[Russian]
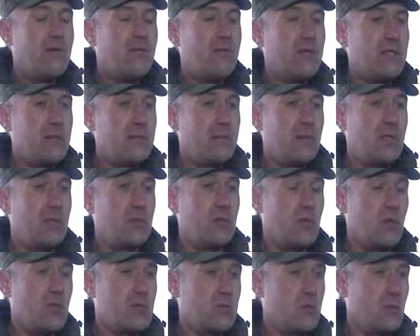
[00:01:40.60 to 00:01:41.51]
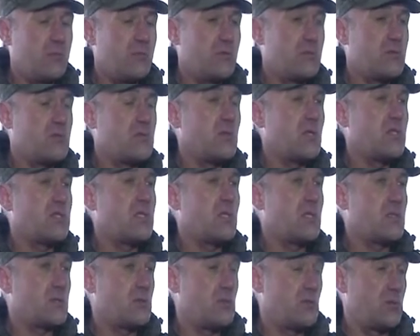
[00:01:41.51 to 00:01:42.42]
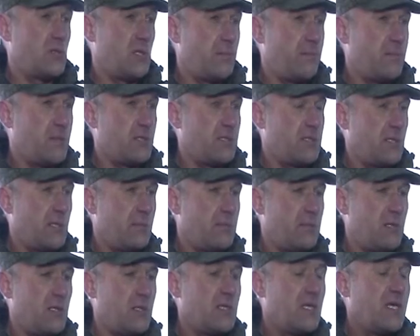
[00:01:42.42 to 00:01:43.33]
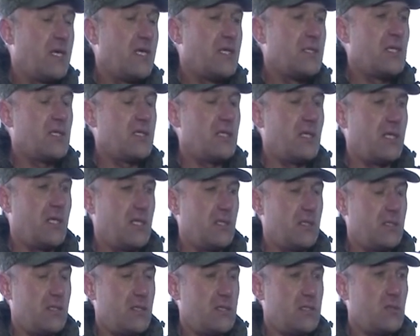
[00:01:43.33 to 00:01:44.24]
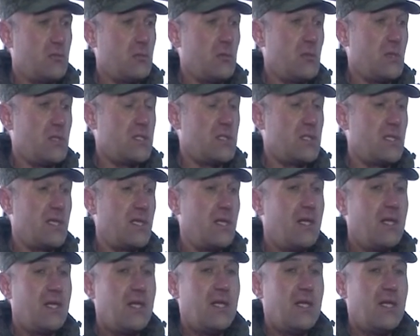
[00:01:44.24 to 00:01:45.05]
В этом году особенностью это радиационно опасный объект, техногенная ситуация.